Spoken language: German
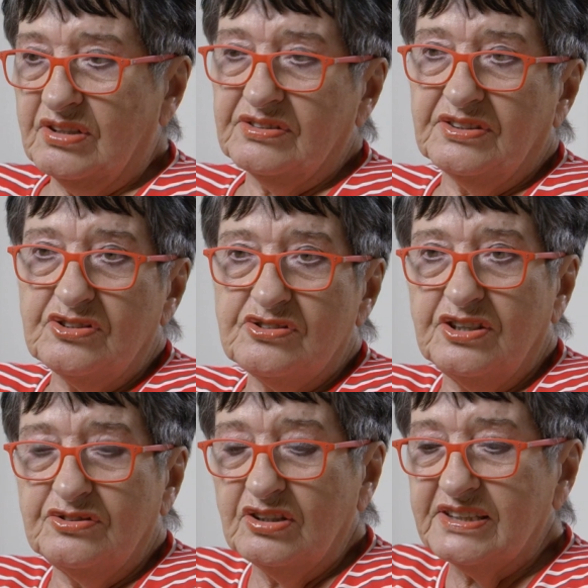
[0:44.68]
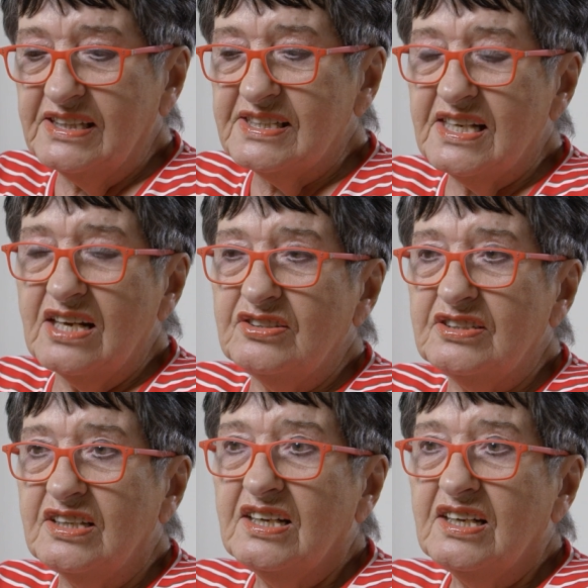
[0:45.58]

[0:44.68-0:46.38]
Da kriege ich heute noch Gänsehaut.